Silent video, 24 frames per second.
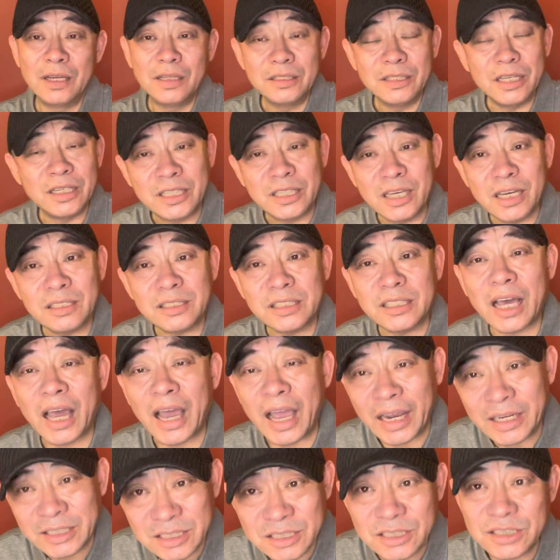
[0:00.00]
你听着，它
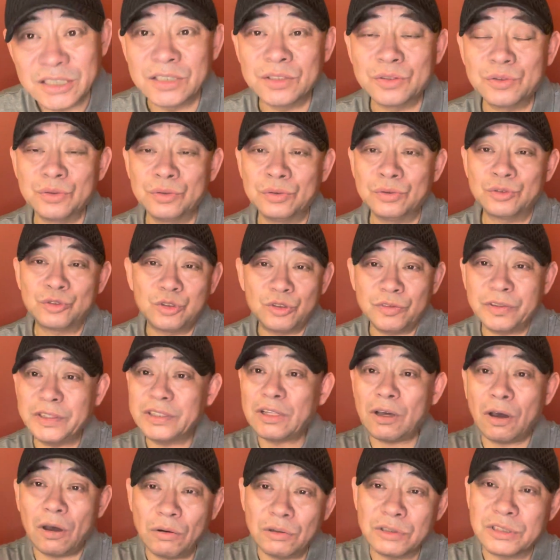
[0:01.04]
还是京剧，除非
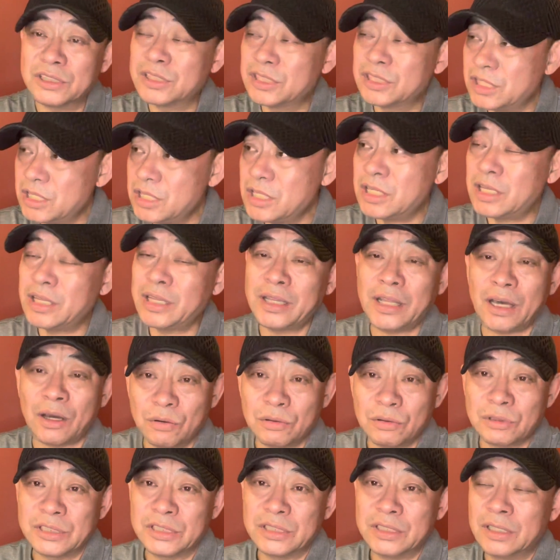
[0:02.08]
到后期七十年代
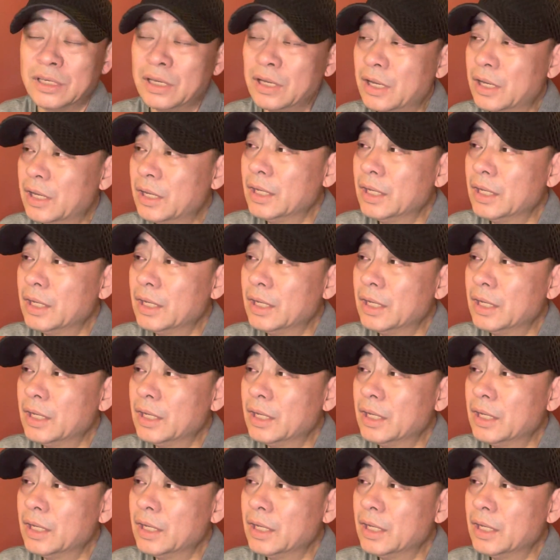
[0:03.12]
后期，